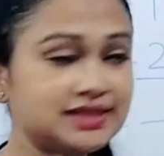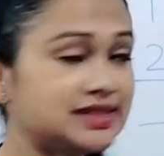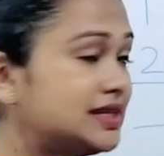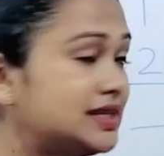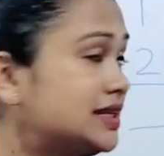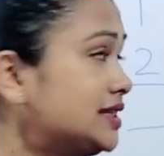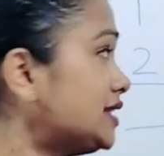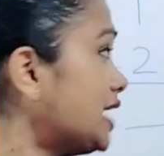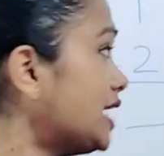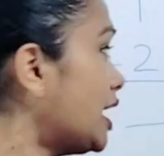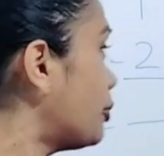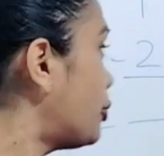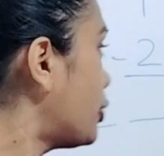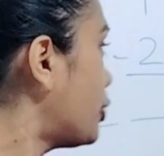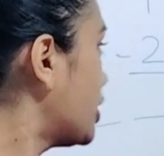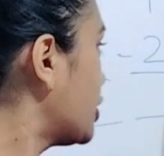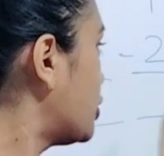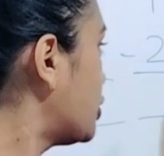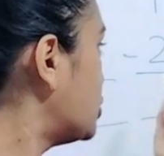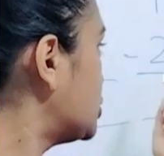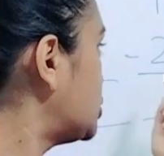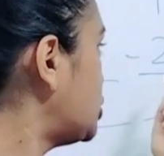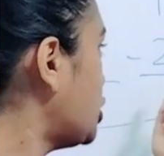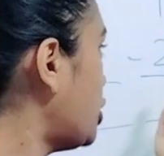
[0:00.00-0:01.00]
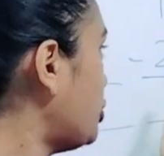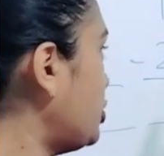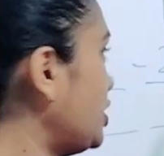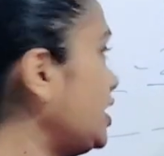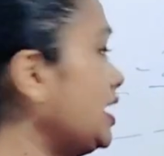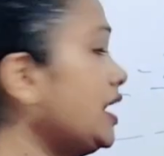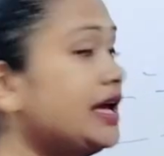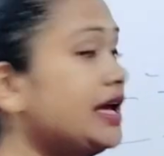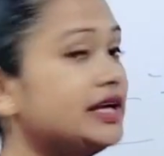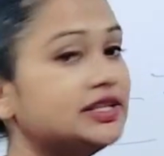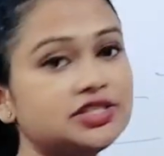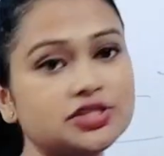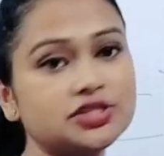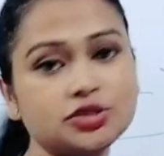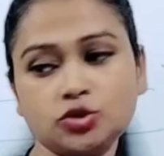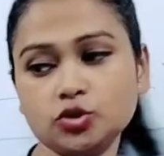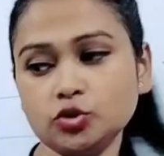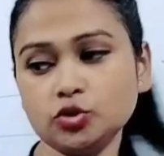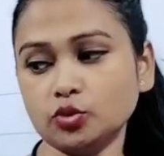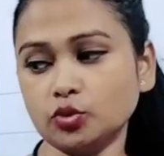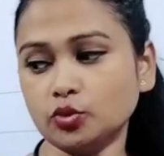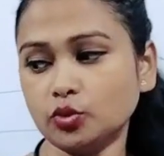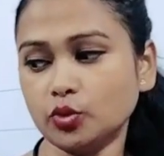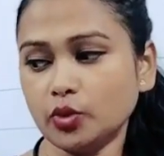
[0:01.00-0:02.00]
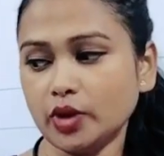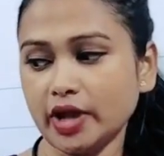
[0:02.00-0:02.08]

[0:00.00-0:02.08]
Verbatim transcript: ইজি তারপরে করতে হবে লেস টু